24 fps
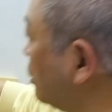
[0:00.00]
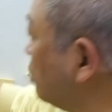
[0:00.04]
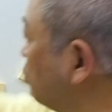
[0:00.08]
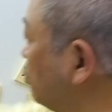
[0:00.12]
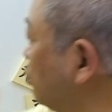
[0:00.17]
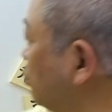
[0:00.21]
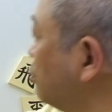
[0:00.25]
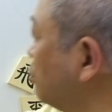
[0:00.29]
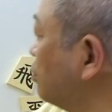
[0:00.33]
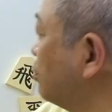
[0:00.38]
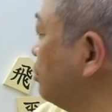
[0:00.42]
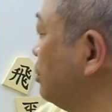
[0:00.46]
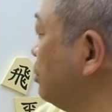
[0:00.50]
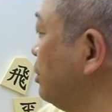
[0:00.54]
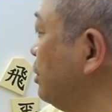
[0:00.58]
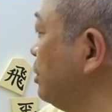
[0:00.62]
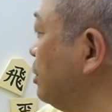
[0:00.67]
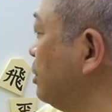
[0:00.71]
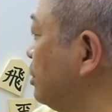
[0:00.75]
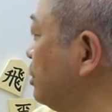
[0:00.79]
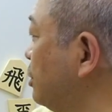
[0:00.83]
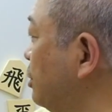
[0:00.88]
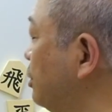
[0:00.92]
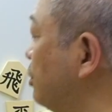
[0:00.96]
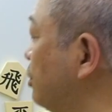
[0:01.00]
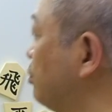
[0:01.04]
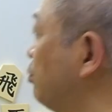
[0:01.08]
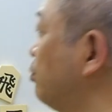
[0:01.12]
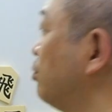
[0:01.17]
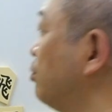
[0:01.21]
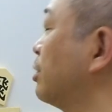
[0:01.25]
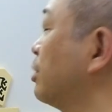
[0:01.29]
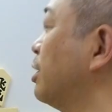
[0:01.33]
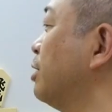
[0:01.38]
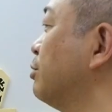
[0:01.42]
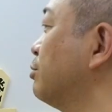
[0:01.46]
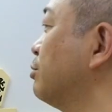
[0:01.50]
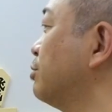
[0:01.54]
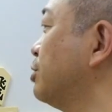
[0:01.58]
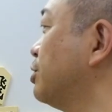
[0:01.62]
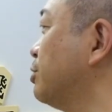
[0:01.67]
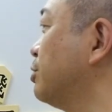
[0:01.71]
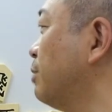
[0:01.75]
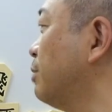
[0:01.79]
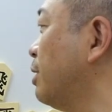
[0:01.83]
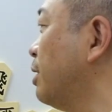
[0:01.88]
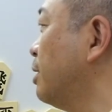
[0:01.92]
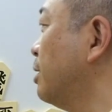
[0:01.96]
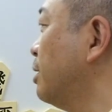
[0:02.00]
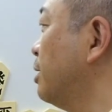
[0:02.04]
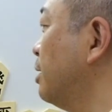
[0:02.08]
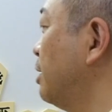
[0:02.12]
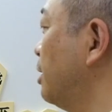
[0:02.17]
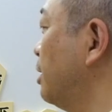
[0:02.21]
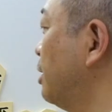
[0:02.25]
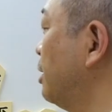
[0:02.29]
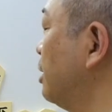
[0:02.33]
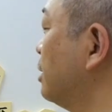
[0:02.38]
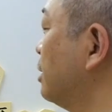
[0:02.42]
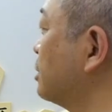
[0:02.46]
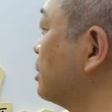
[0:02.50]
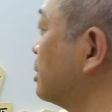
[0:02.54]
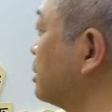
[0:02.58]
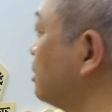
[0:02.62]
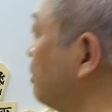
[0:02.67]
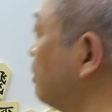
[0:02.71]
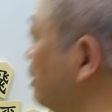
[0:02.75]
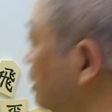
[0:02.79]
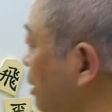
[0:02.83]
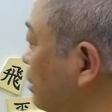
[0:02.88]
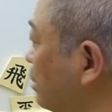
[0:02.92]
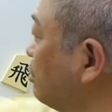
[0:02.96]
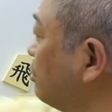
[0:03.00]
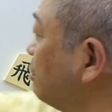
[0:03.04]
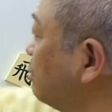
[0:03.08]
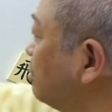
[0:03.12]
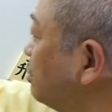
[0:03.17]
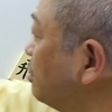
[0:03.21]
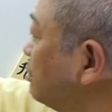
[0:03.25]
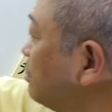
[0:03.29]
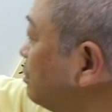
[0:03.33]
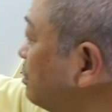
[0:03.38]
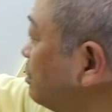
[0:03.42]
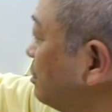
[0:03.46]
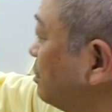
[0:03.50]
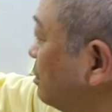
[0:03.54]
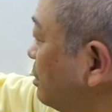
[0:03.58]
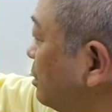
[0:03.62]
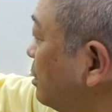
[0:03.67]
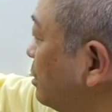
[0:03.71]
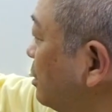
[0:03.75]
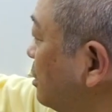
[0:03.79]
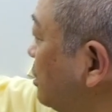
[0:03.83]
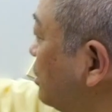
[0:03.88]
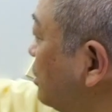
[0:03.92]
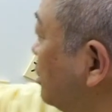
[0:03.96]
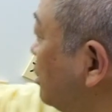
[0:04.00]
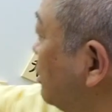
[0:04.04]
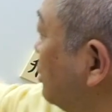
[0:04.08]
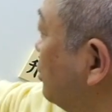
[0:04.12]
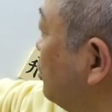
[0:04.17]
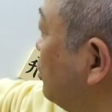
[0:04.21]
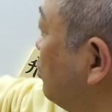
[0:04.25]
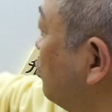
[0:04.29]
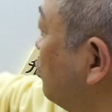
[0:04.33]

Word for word: 同玉に2五桂の筋は詰まないという